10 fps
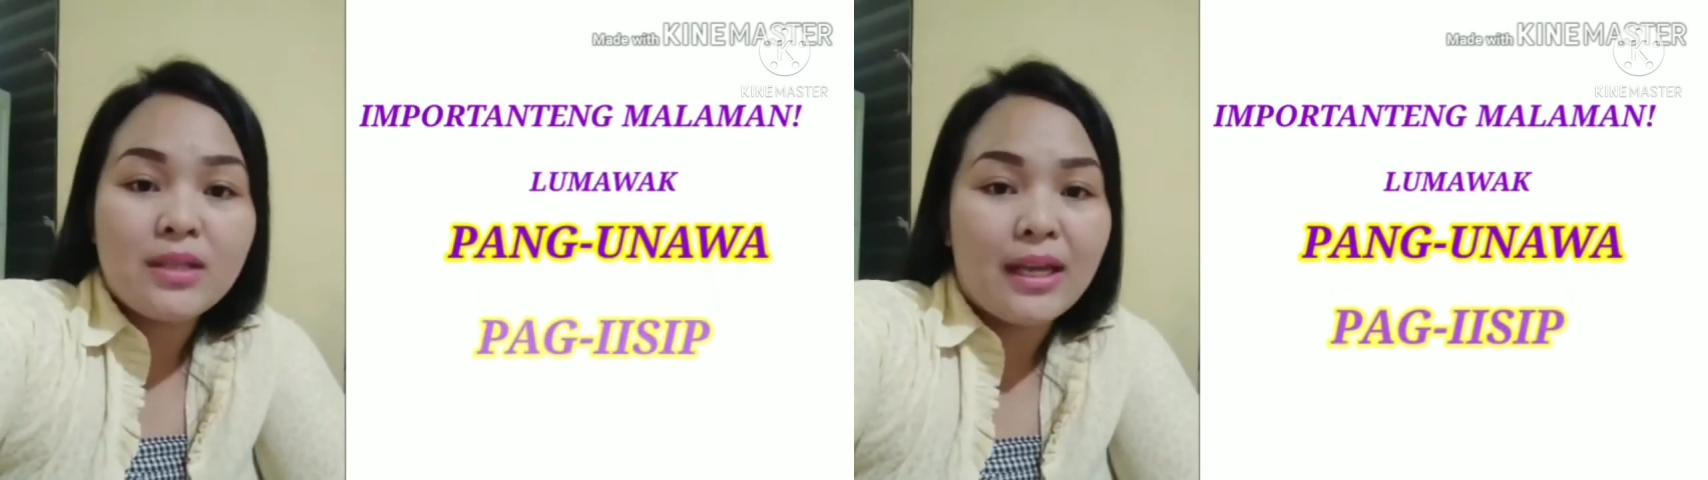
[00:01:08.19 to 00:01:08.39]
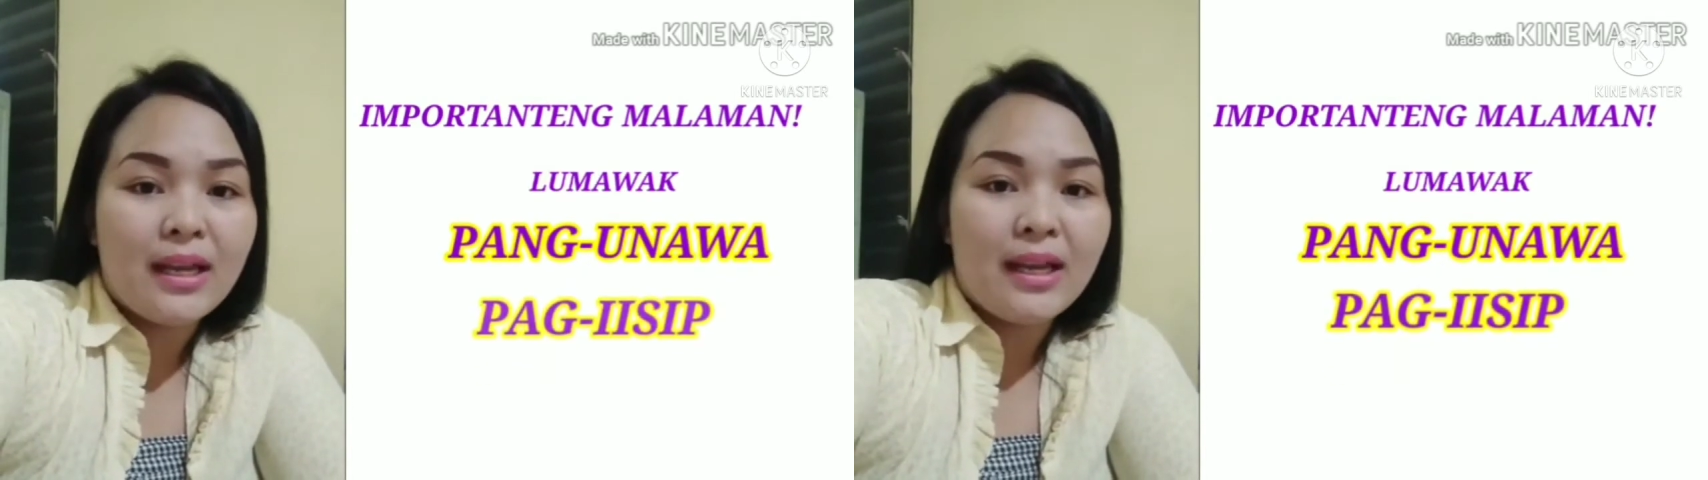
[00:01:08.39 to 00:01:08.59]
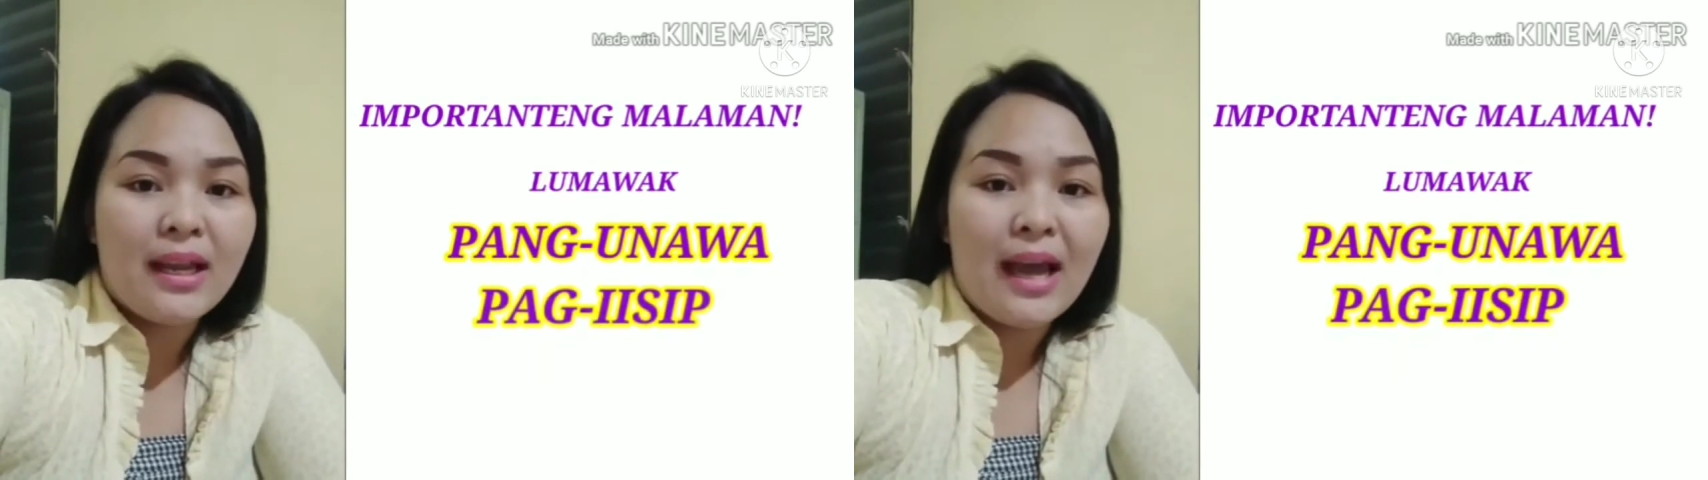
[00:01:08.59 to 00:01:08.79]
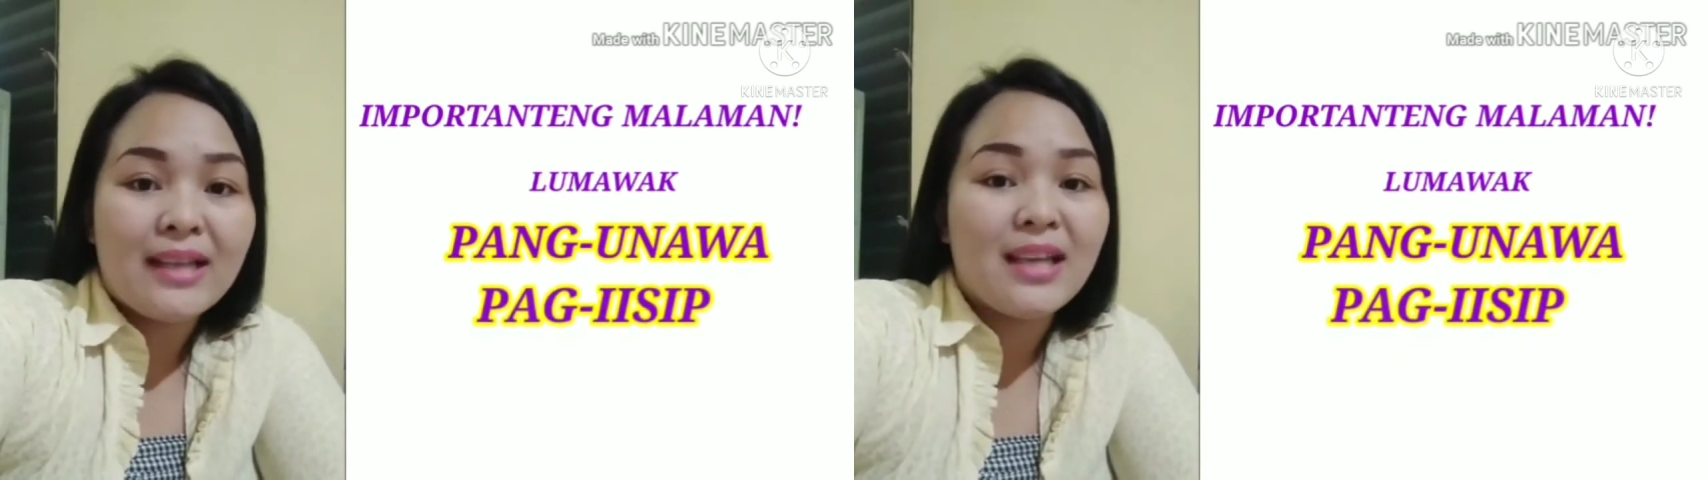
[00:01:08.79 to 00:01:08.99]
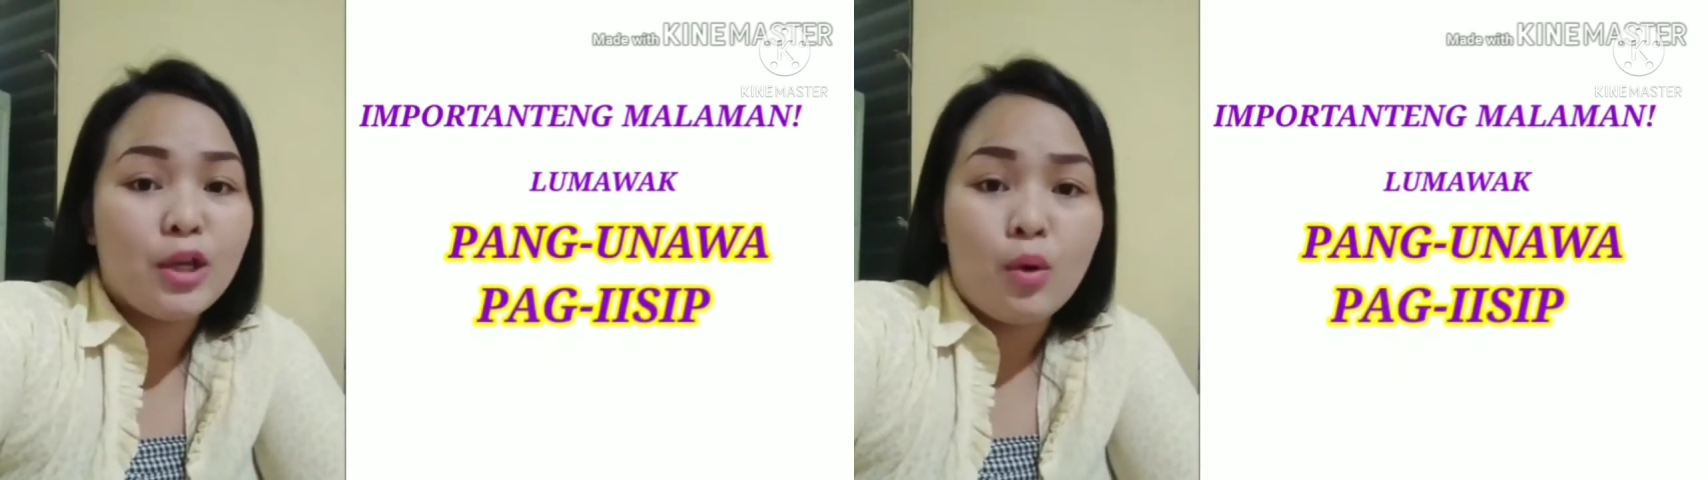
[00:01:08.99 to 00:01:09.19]
sarili
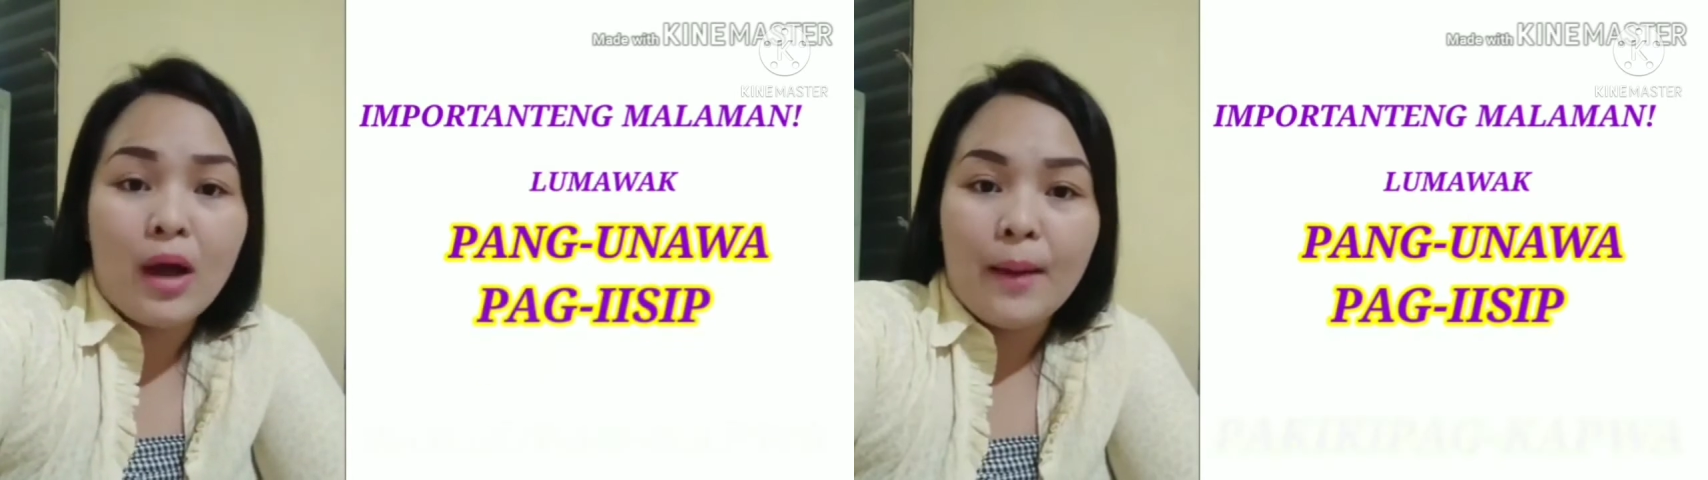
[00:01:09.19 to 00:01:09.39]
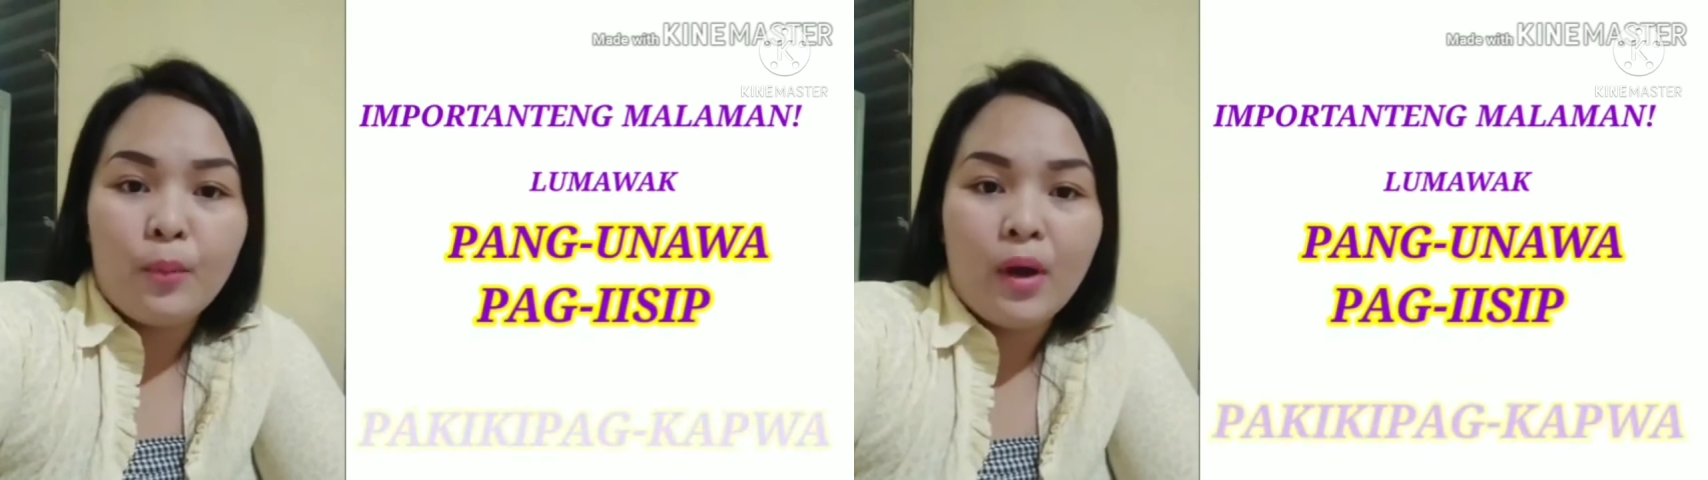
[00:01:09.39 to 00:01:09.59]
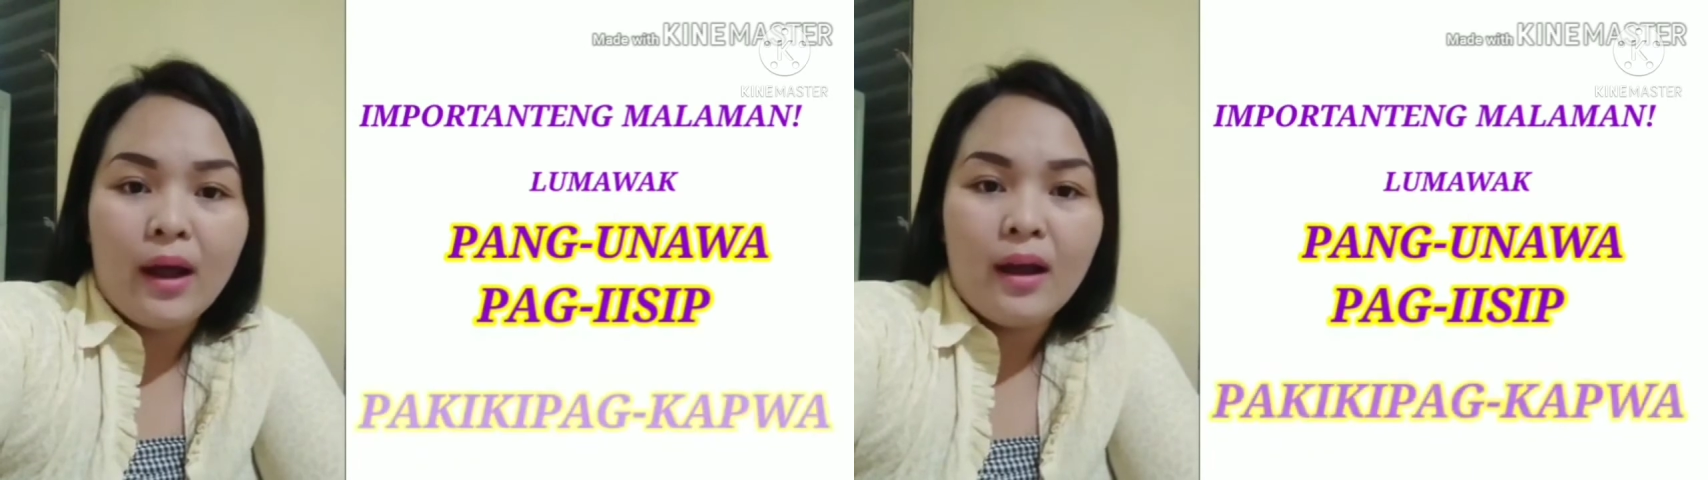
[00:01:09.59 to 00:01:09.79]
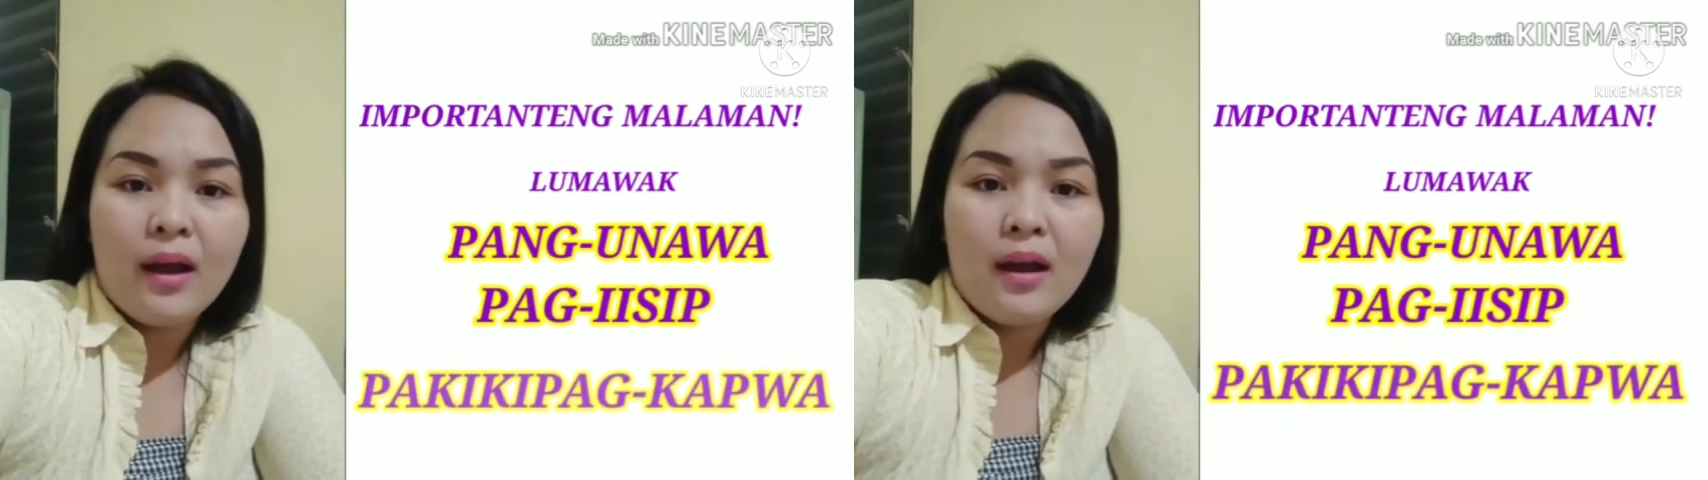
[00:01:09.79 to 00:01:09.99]
at sa iyong kapwa.